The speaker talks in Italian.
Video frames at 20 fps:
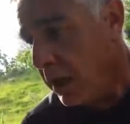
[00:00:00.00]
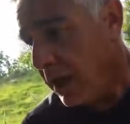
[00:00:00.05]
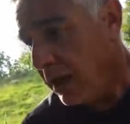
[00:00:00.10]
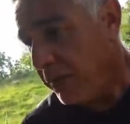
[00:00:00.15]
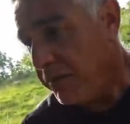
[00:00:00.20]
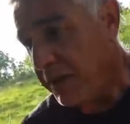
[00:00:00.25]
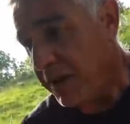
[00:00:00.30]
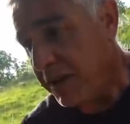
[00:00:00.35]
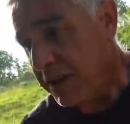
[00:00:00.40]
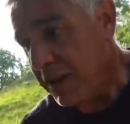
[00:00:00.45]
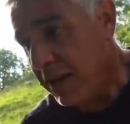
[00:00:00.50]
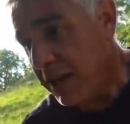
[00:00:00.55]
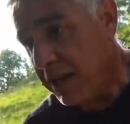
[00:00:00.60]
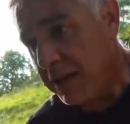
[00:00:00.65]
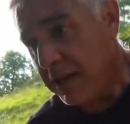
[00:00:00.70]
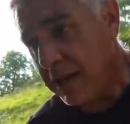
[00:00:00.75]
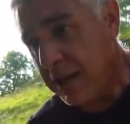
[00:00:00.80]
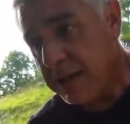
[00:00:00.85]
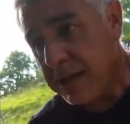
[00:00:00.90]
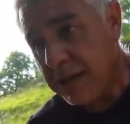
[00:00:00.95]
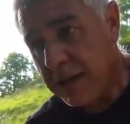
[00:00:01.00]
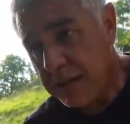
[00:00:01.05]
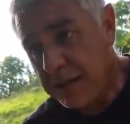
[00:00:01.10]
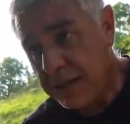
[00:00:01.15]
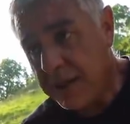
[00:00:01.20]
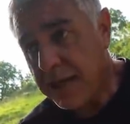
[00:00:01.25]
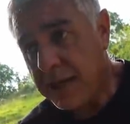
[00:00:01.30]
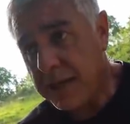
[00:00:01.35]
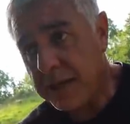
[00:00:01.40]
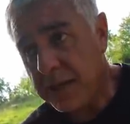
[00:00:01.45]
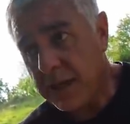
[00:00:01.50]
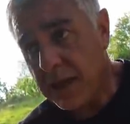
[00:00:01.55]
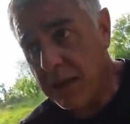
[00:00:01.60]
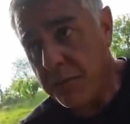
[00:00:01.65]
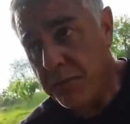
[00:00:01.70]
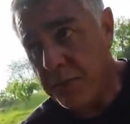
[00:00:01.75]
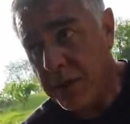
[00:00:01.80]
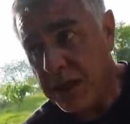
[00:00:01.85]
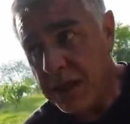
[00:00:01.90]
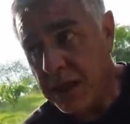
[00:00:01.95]
La fertilità della terra degli
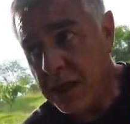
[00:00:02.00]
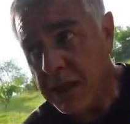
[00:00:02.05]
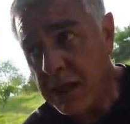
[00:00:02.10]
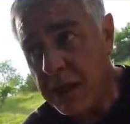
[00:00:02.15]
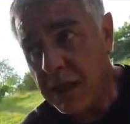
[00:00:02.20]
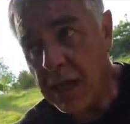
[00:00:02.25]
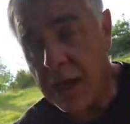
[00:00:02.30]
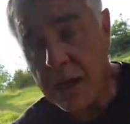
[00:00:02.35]
Appennini